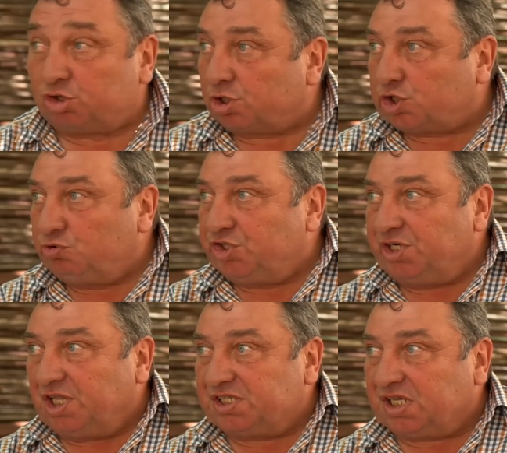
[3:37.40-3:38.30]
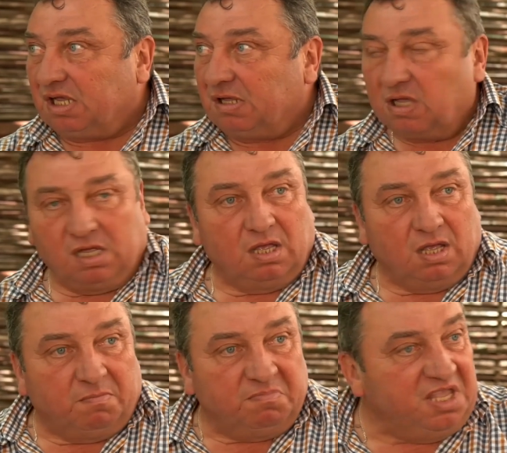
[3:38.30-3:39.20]
А что случилось? А?»
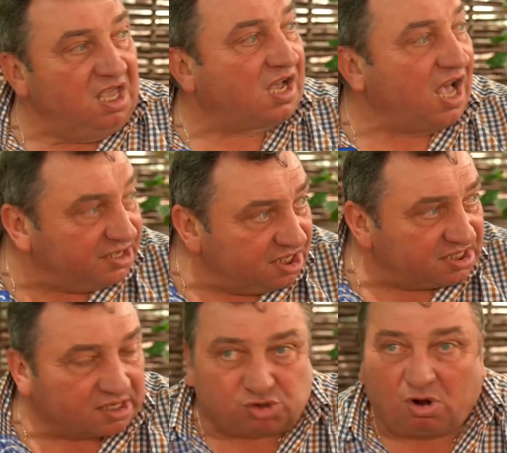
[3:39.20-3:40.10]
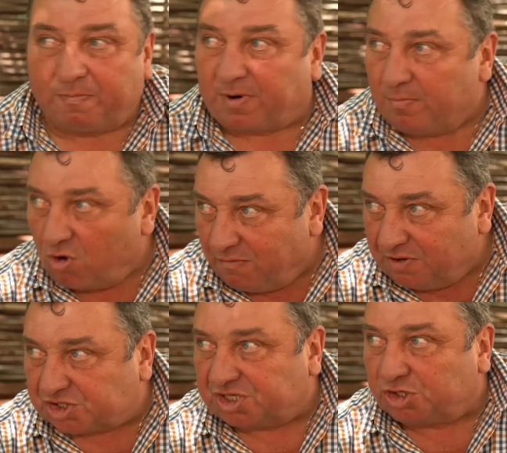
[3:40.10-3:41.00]
Мне кажется, что
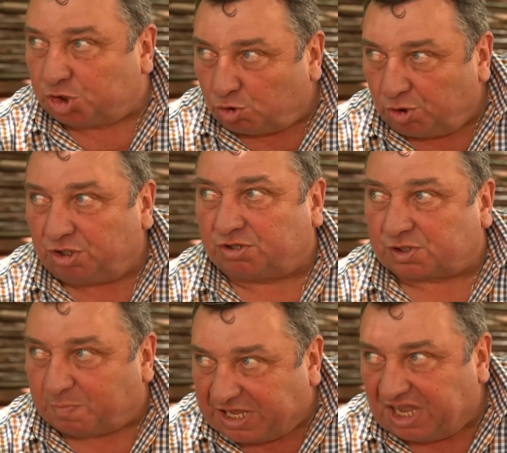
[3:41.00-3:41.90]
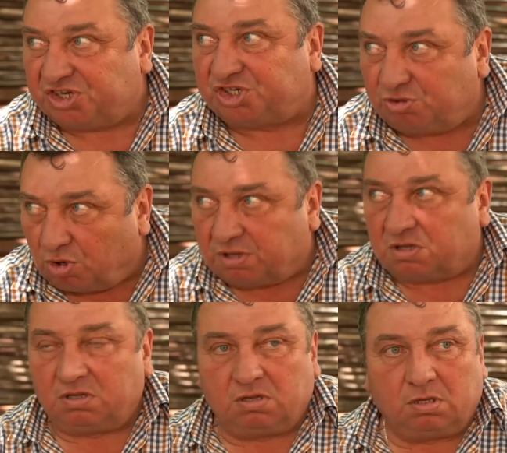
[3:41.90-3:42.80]
Абрамович ночует с моей женой.